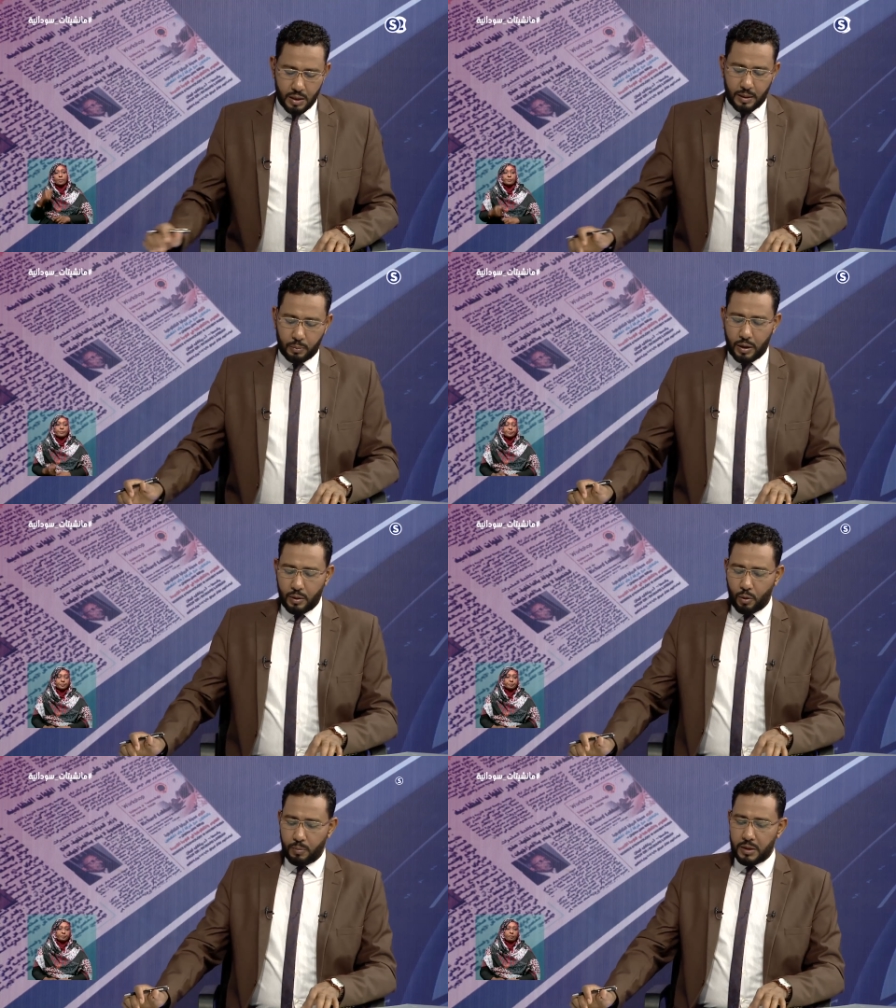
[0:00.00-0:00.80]
يبدو أن
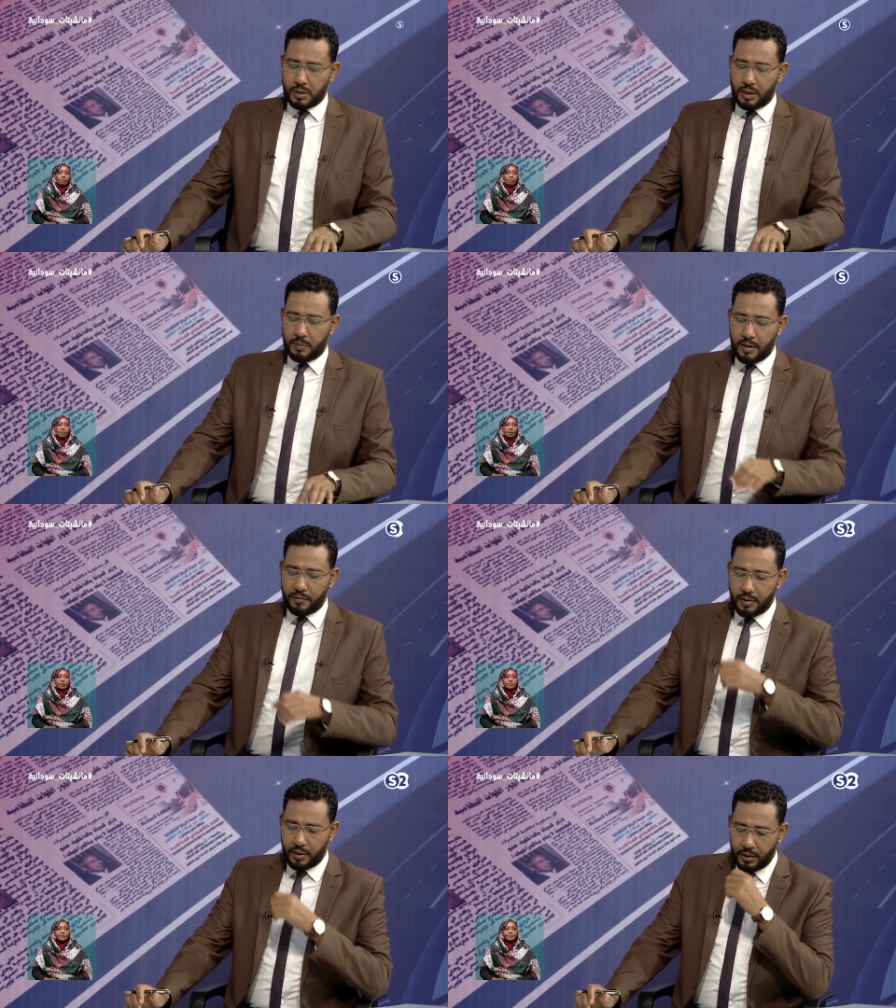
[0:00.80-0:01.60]
أوروبا سيد إمام
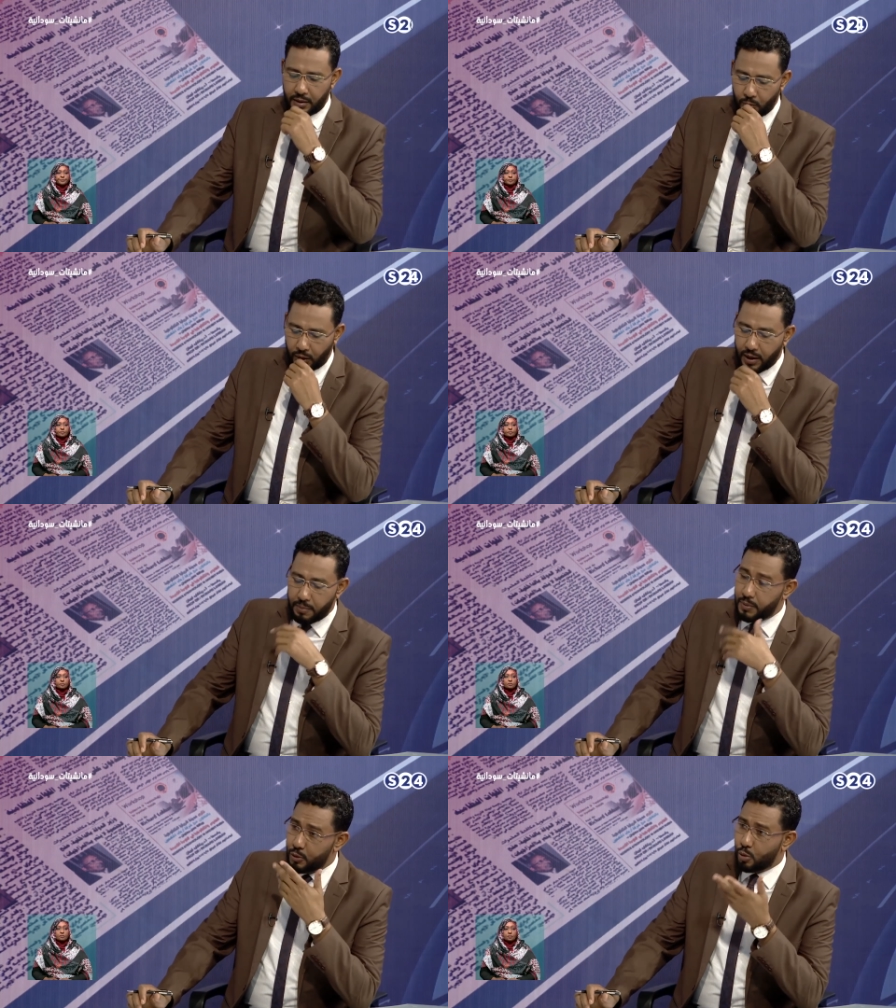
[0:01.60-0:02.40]
في والغرب
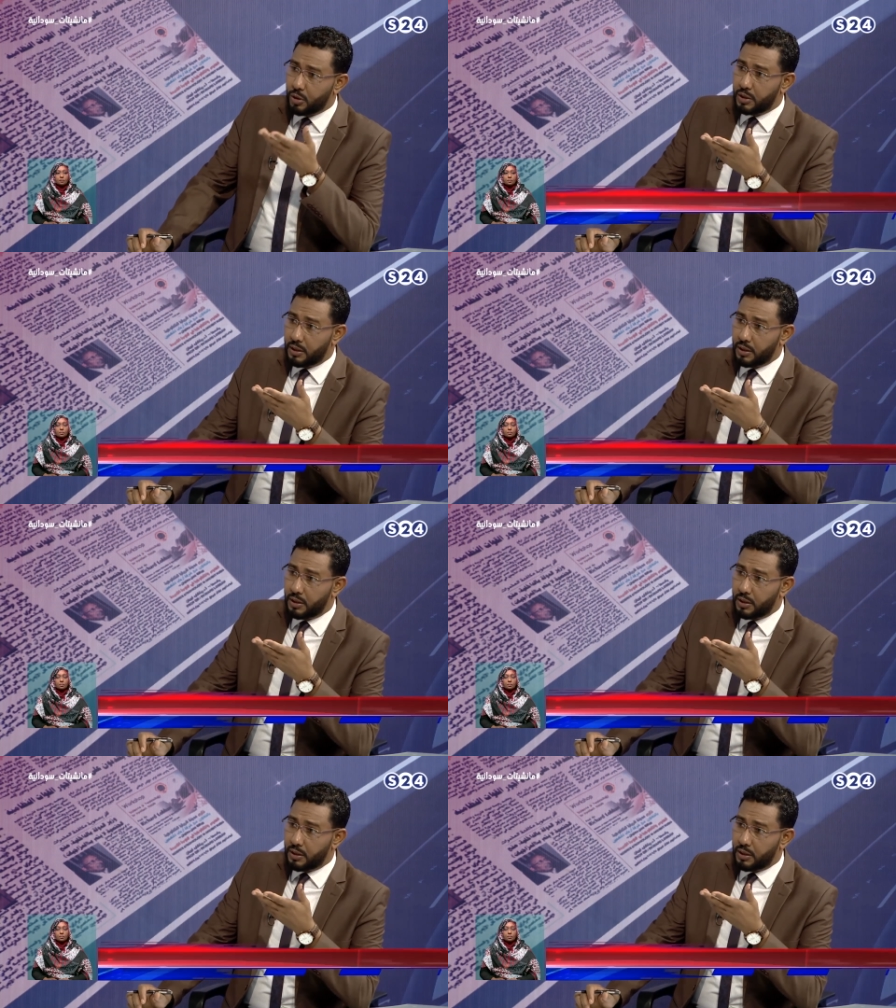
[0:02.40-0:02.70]
بصورة